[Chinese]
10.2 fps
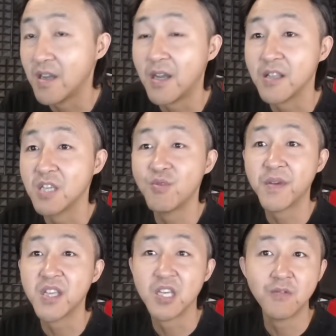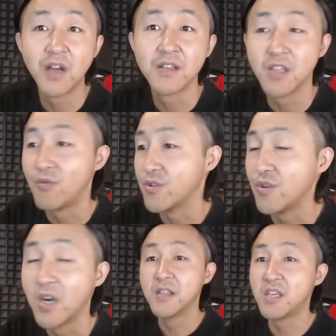啊？你不赔钱的话，那我就
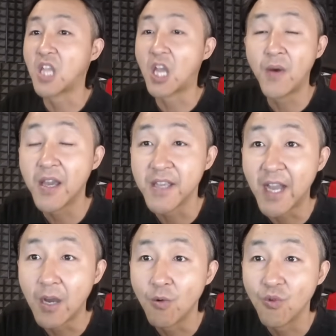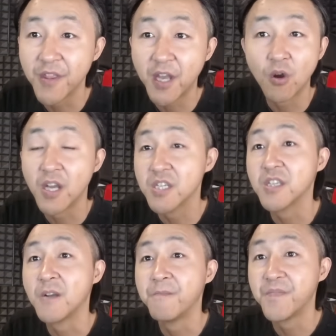要在台湾海峡我再搞点事
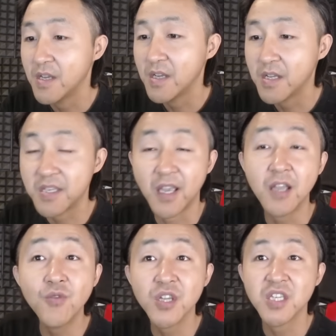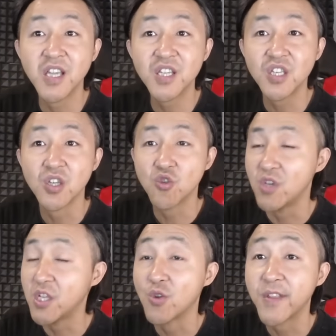情。前一段时间是你中
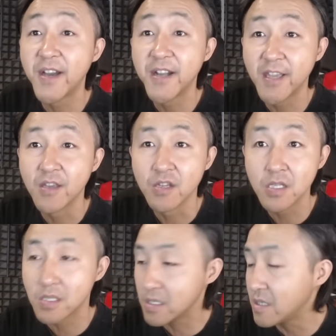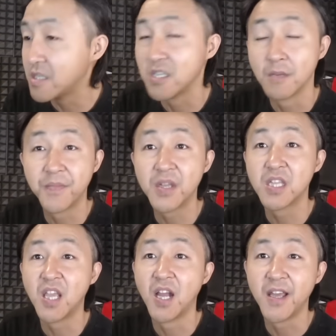国的九三核潜艇是自己被
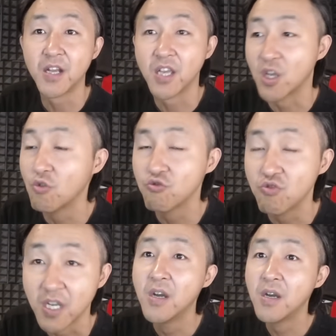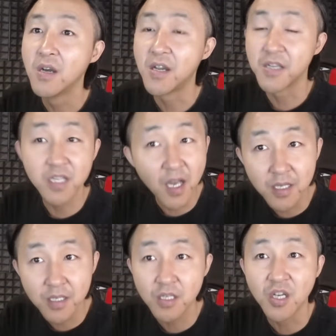铁链给勾住了啊，
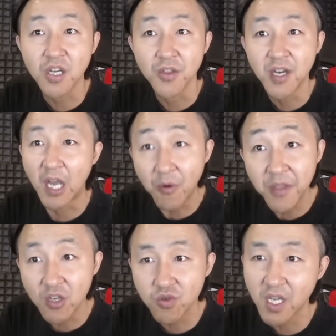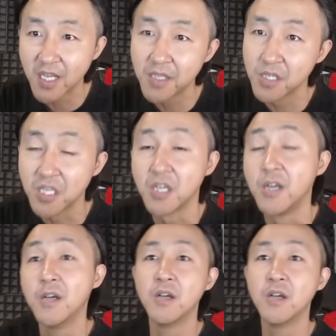下一次可能还会再出现类似事情。